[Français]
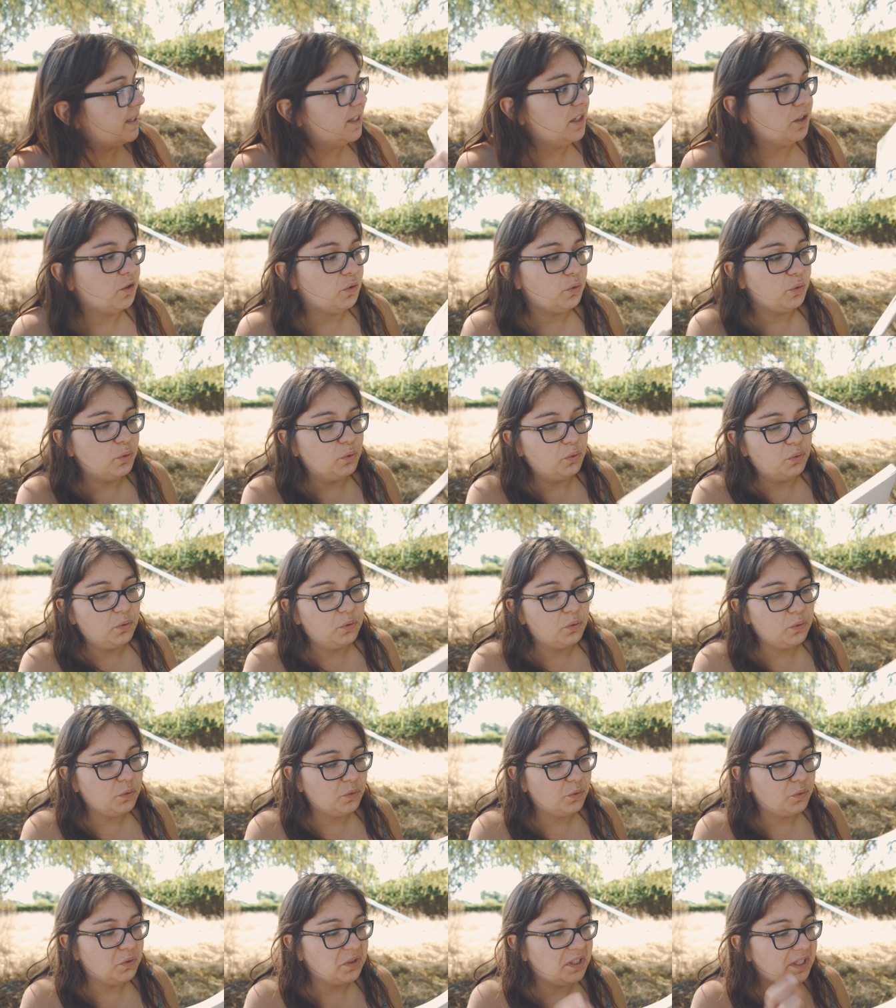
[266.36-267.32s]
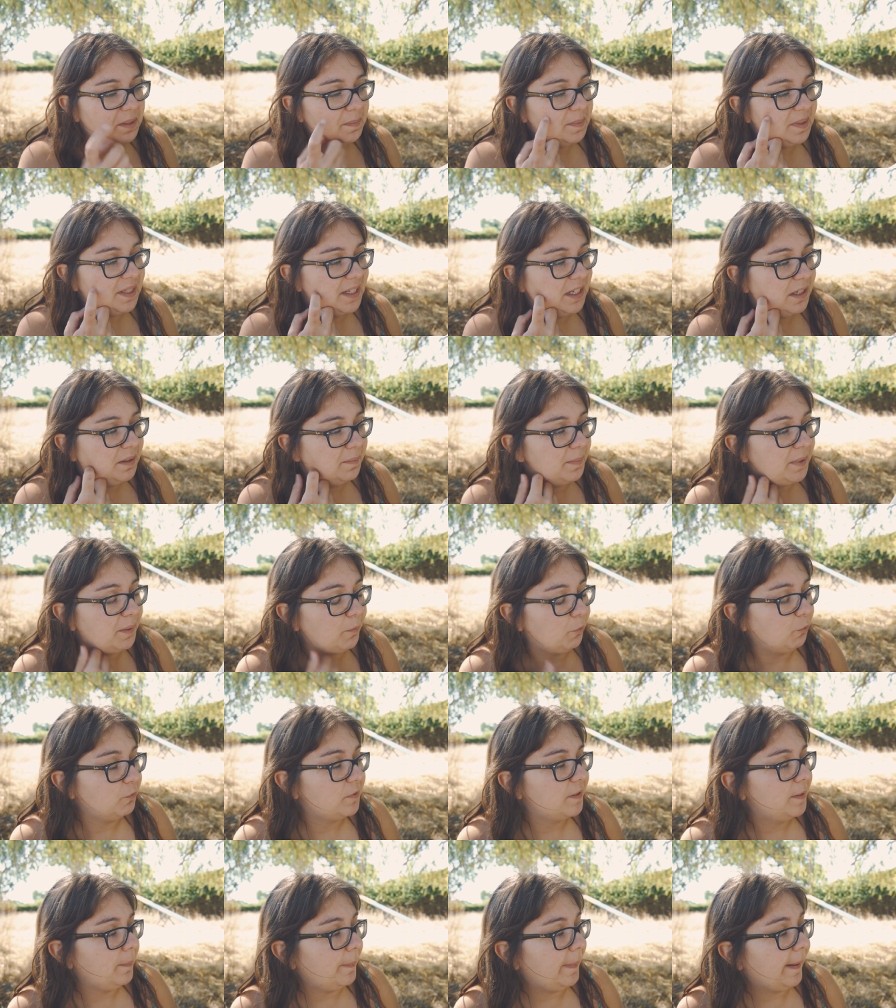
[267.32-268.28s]
si je le, dis bien, mais
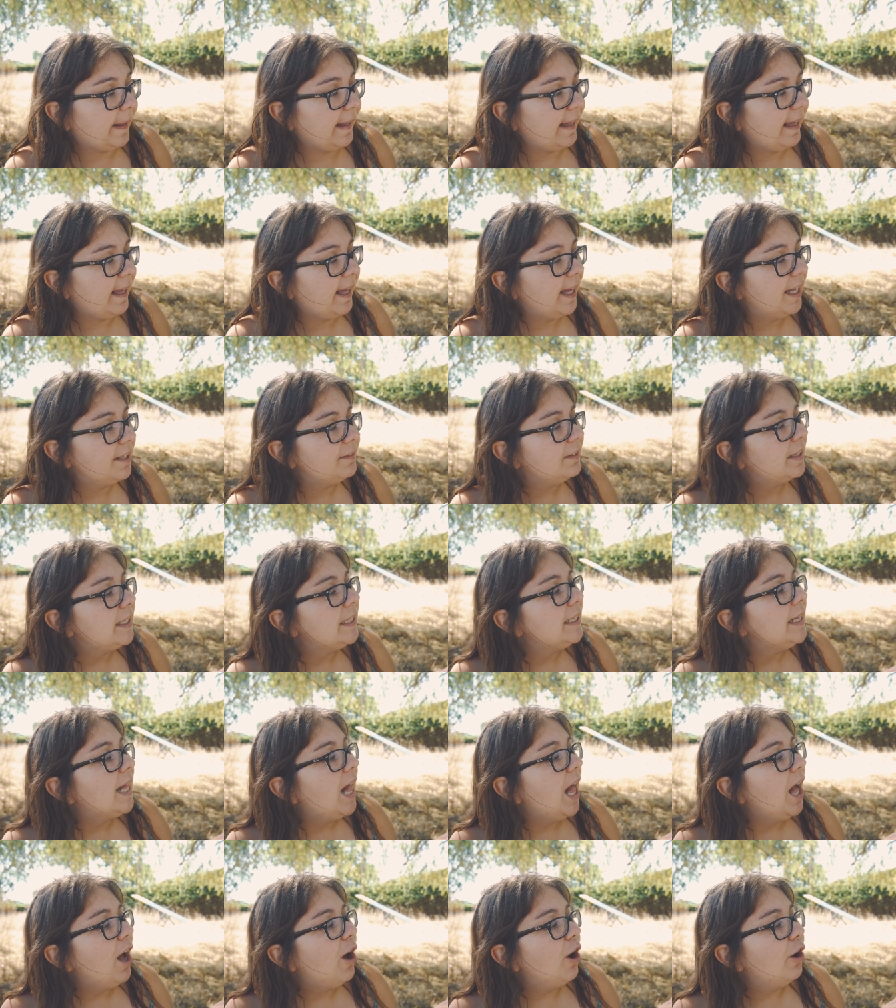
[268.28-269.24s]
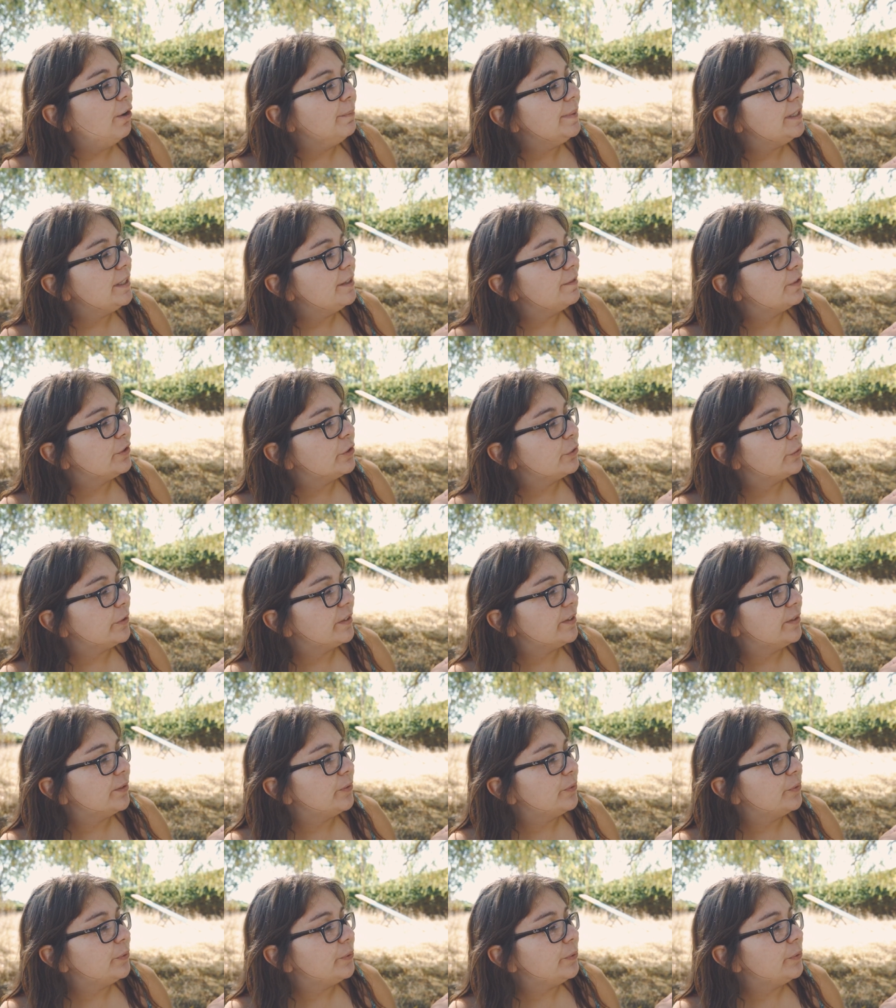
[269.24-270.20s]
bon, c'est pas grave. En
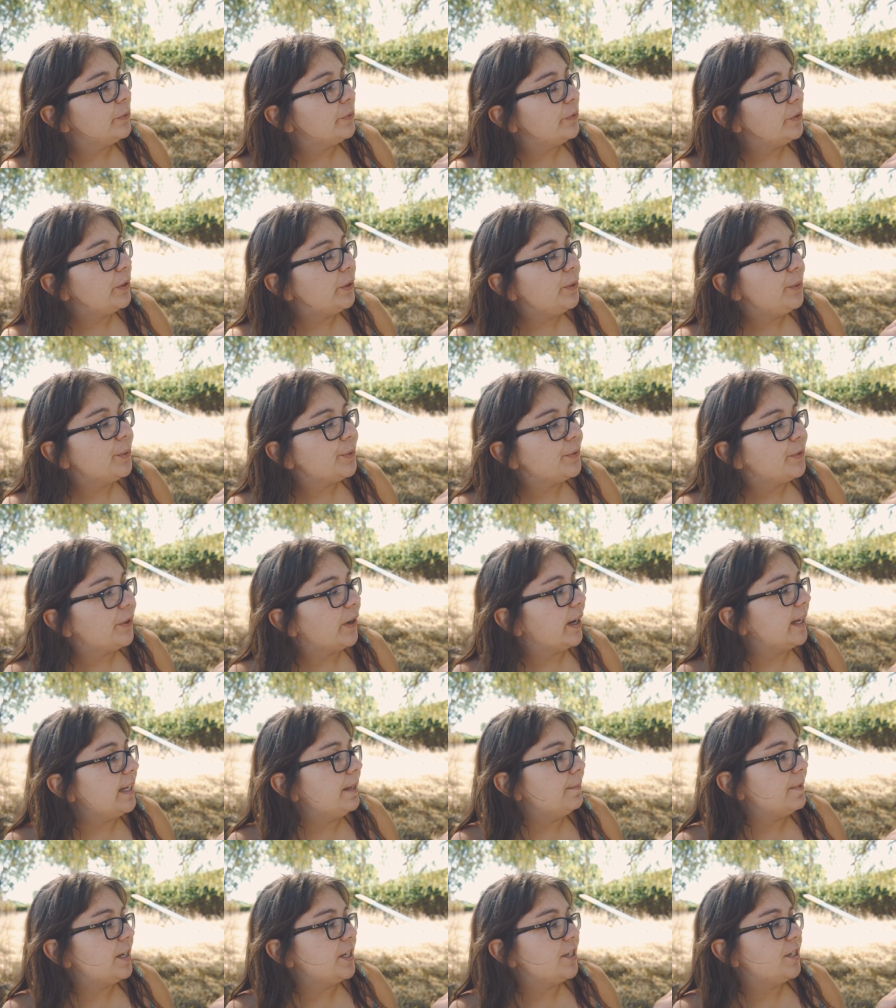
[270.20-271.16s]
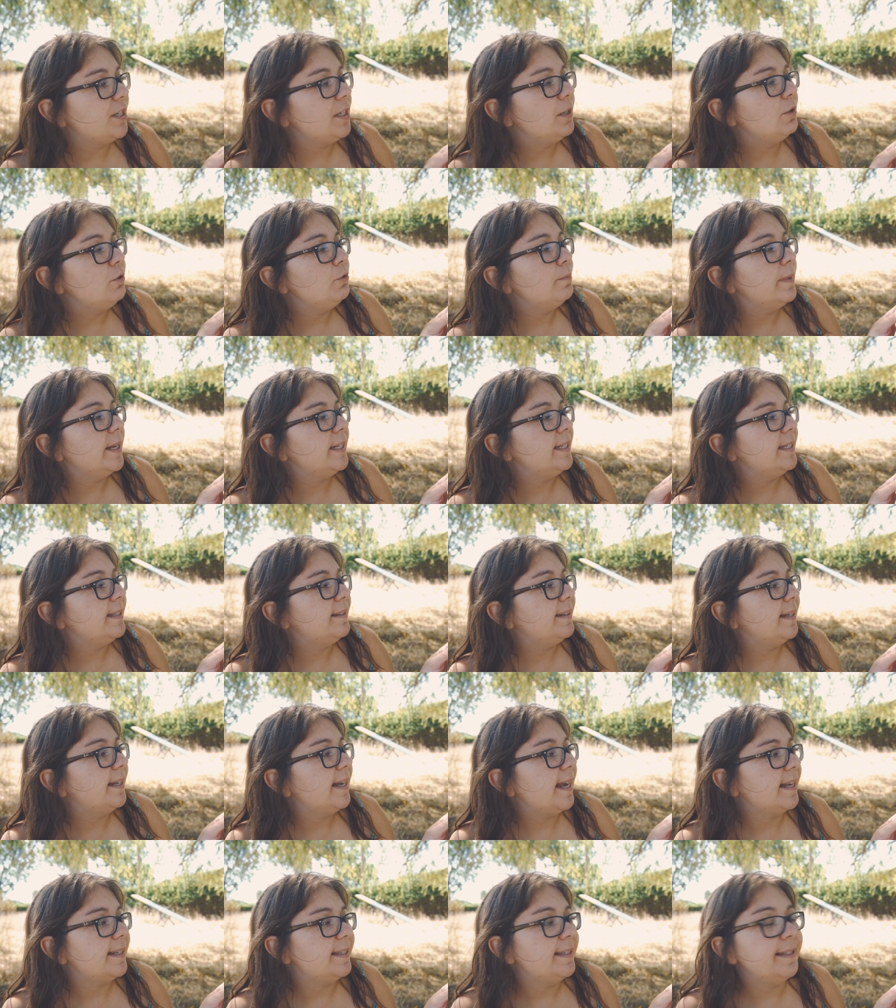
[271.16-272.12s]
1962, l'auteur imagine
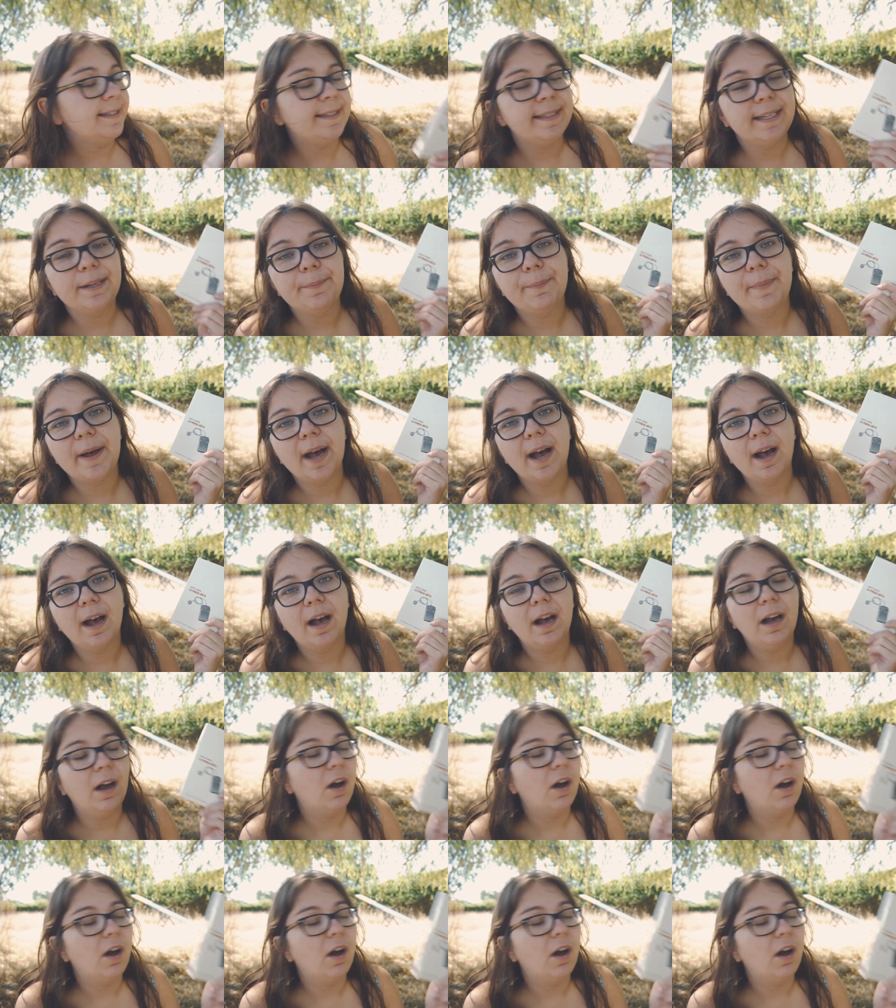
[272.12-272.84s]
l'humanité assistée par